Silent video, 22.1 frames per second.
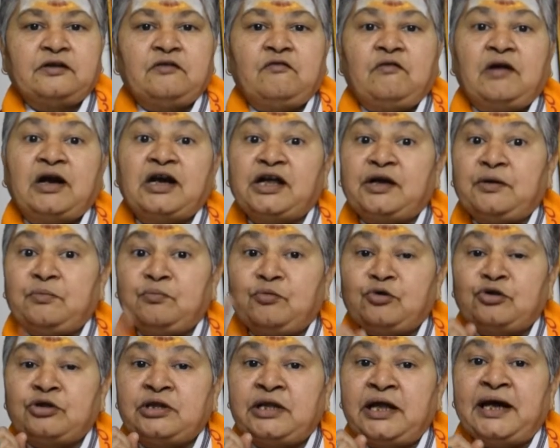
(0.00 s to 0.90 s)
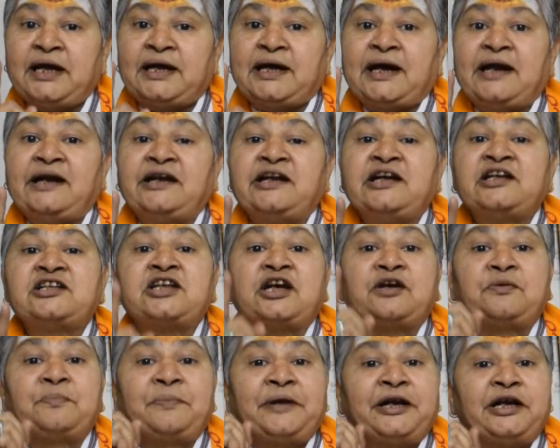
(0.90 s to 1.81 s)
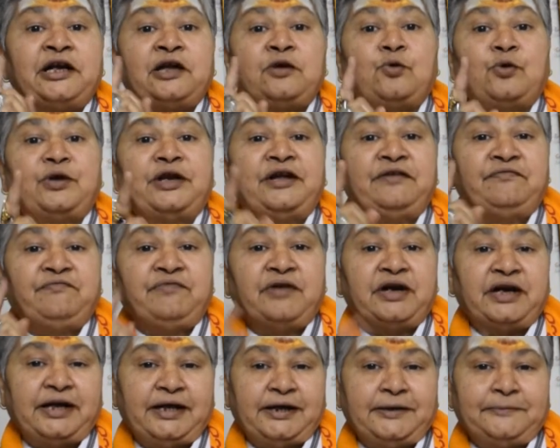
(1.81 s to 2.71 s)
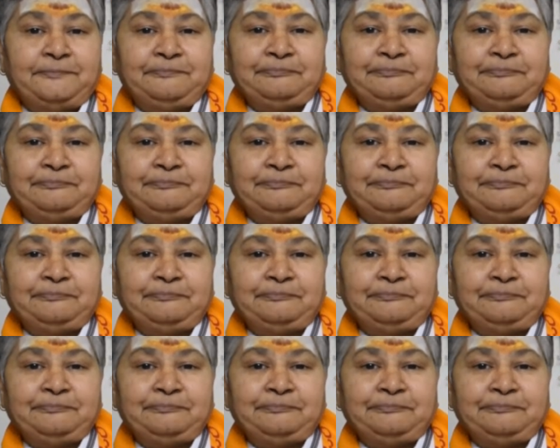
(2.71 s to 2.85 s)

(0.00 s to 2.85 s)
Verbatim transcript: వాళ్ళకి ముందే కండిషన్ పెట్టి కొనివ్వండి